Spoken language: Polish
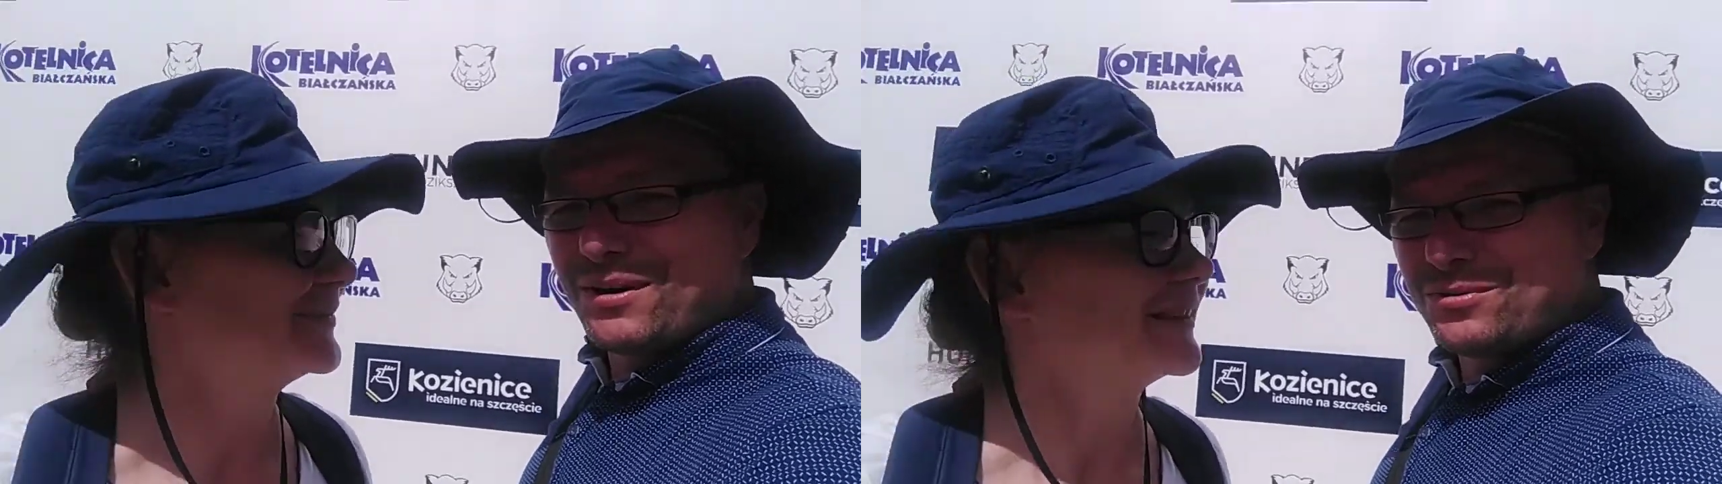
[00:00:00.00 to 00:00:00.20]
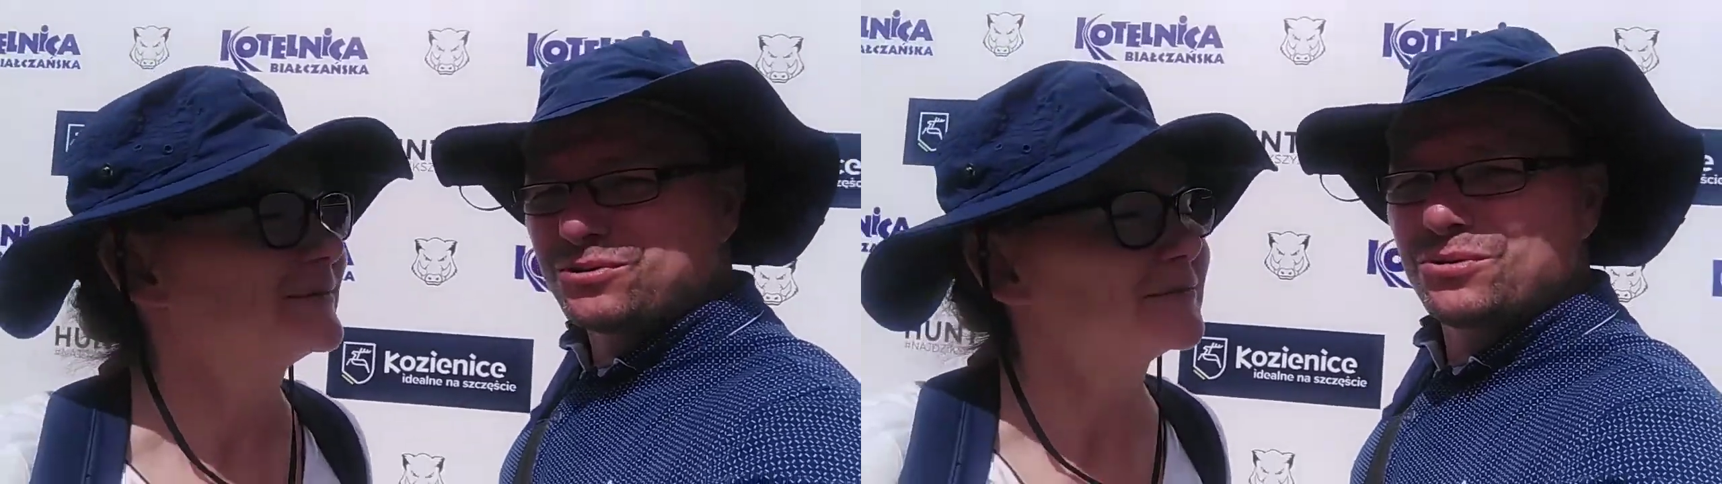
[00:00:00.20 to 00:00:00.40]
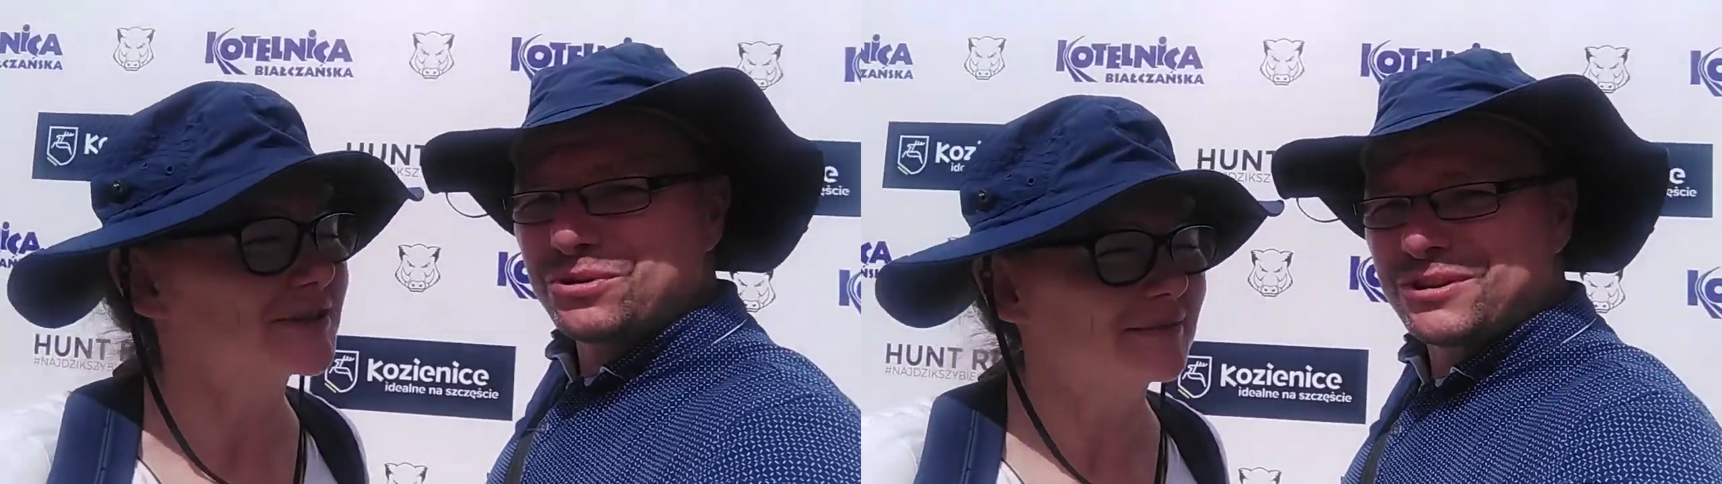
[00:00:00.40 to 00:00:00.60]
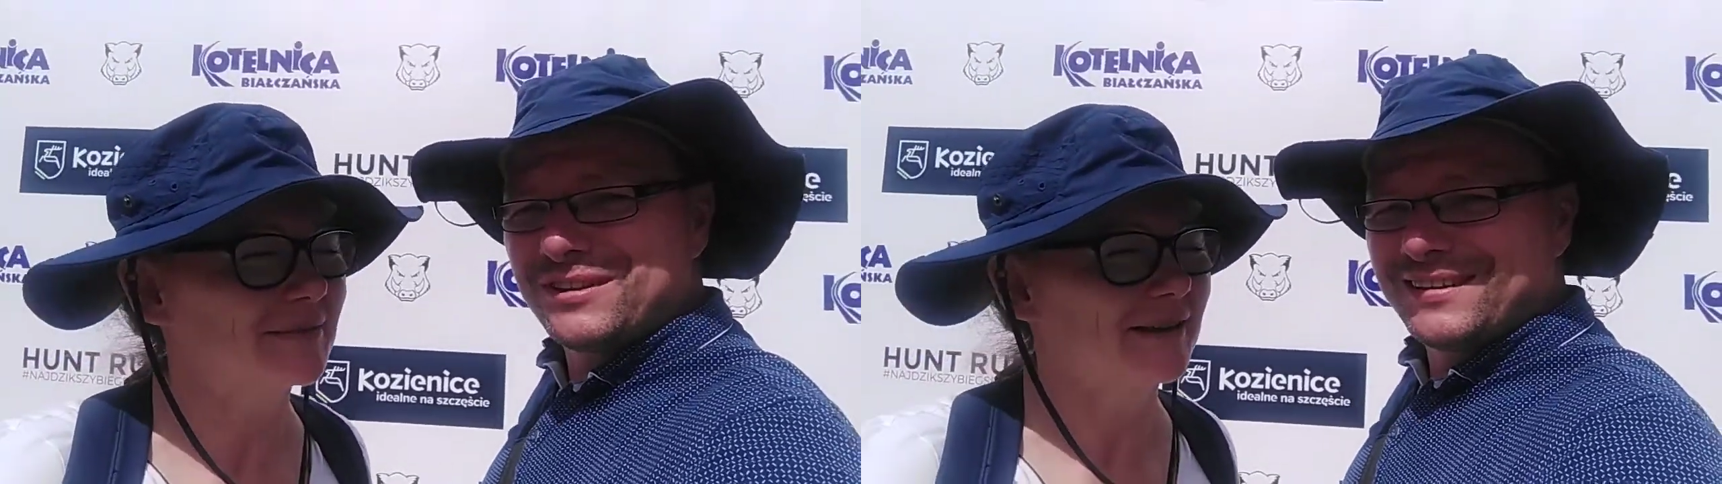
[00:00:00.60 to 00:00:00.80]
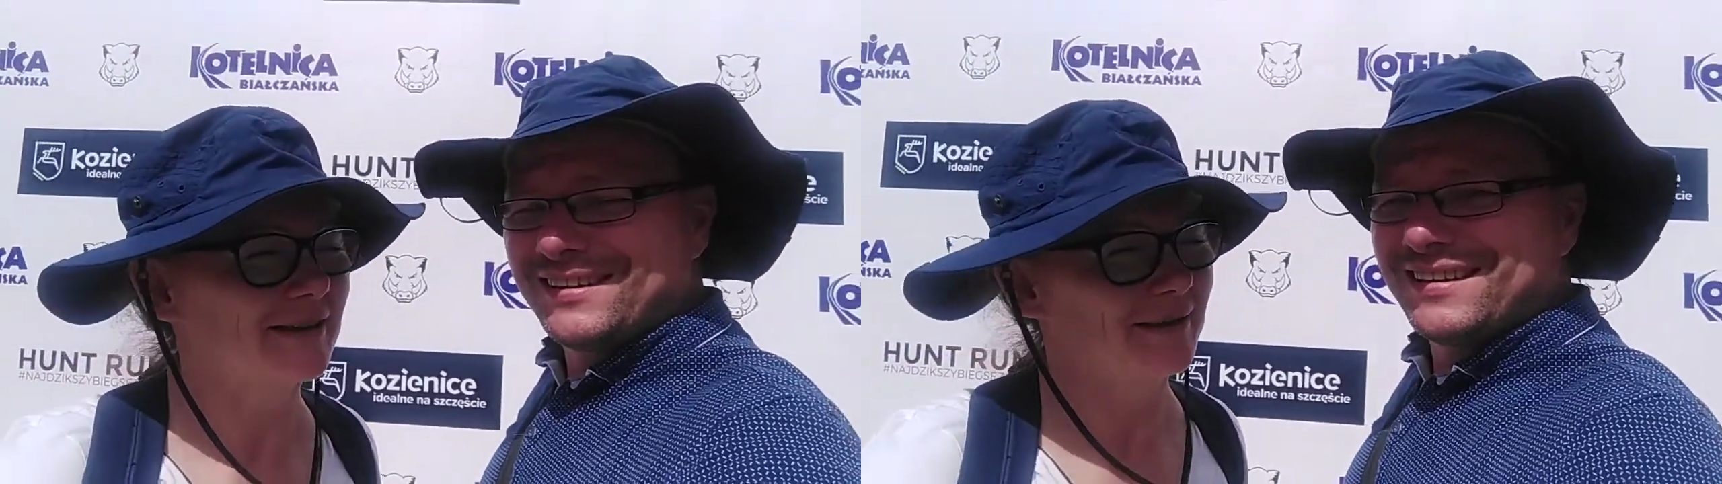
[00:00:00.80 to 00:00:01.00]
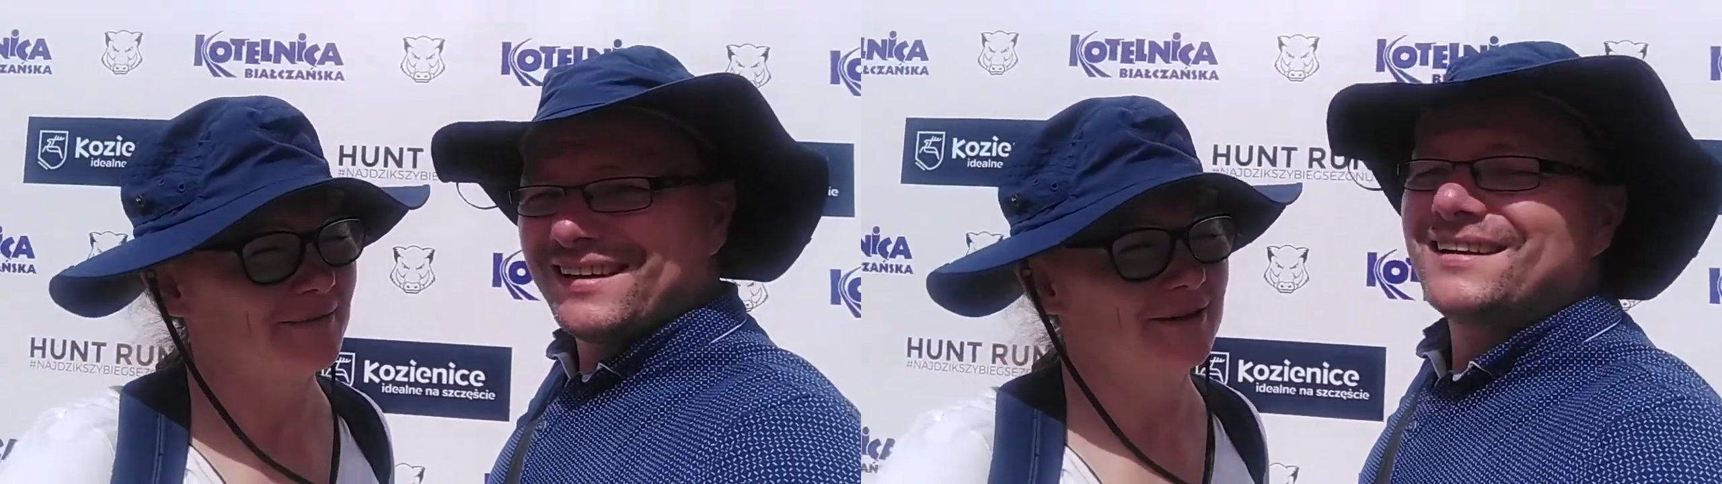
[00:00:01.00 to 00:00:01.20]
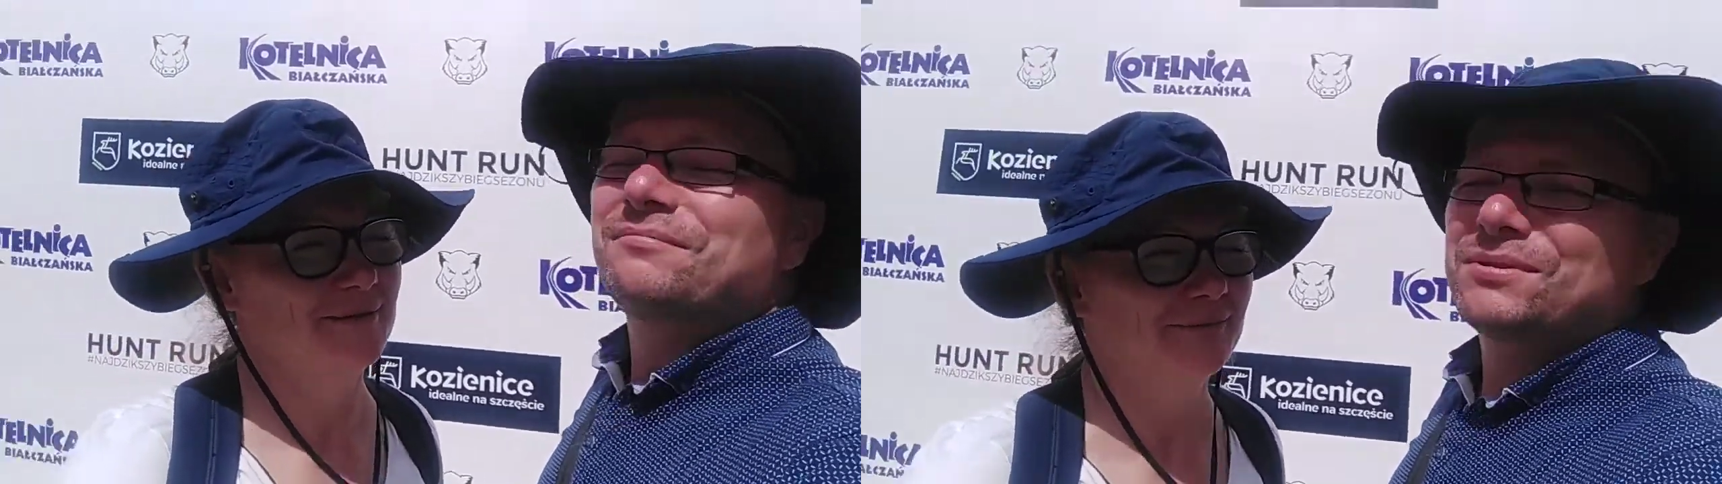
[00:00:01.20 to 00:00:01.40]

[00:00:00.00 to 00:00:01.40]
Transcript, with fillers: roku coś? Przebiegniemy.